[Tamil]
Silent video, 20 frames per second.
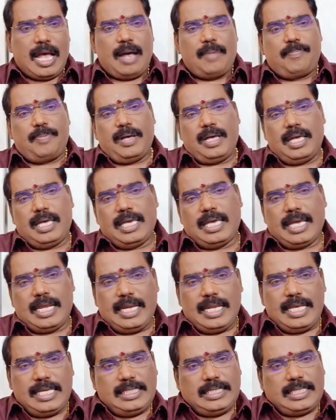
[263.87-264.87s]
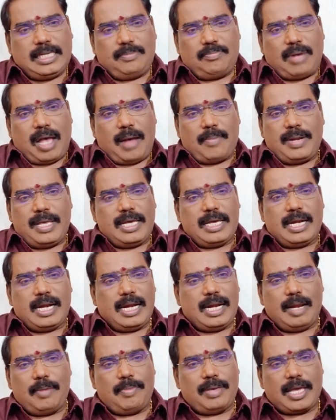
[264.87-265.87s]
அப்போ இங்கே நீச்சம் அப்படிங்கிற
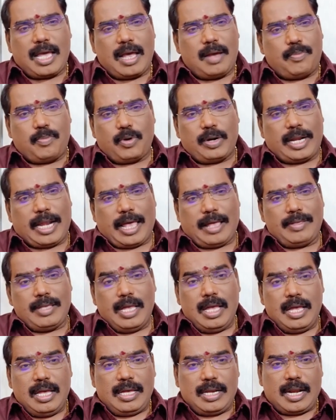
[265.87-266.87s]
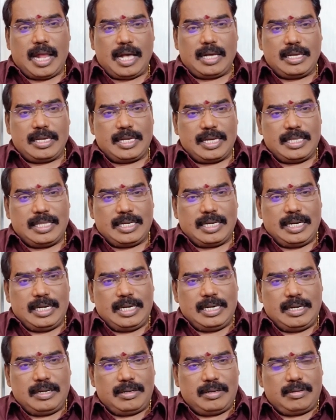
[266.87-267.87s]
நிலைமைக்காக போடலை ராகு
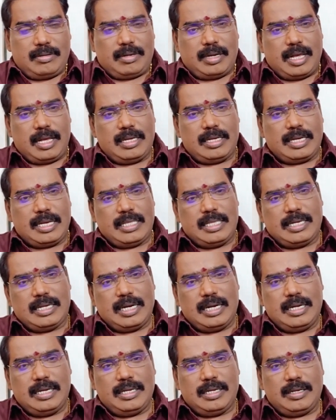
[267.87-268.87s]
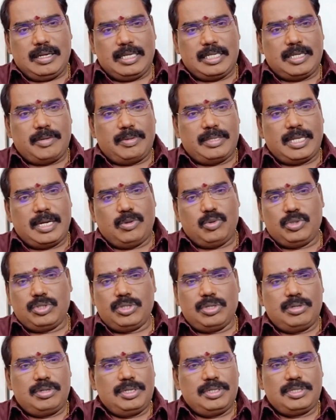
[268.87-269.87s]
கெதுக்கள் ராகு கெதுக்கள் ரிஷபத்தில்
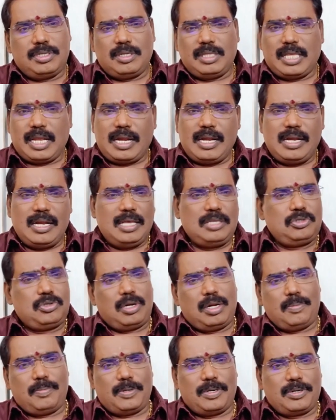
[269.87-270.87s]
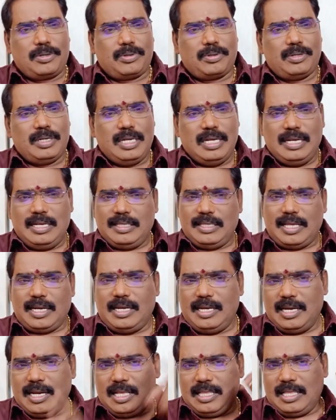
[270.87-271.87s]
உச்சம் நீச்சம் இதெல்லாம் சொல்லப்பட்டிருக்கும்
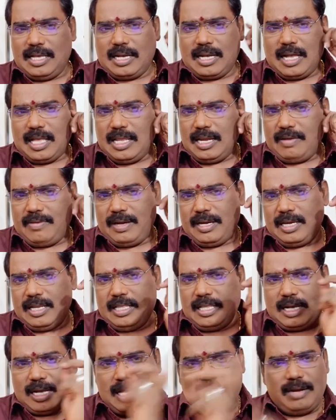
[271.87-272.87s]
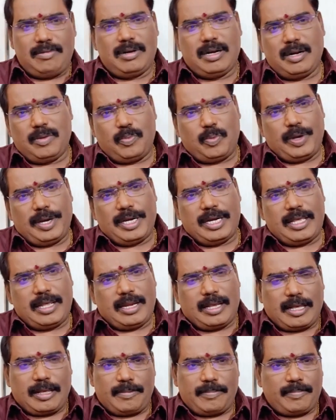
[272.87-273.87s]
இதெல்லாம் அந்த காதில் வாங்கிட்டு அந்த காதில் விட்டுட்டு போய்கிட்டே
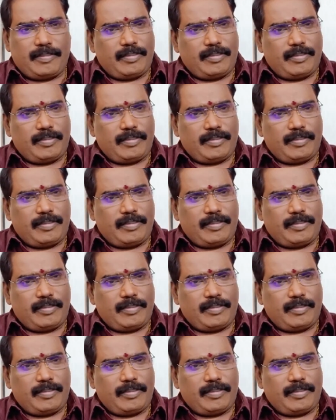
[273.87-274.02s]
இருங்க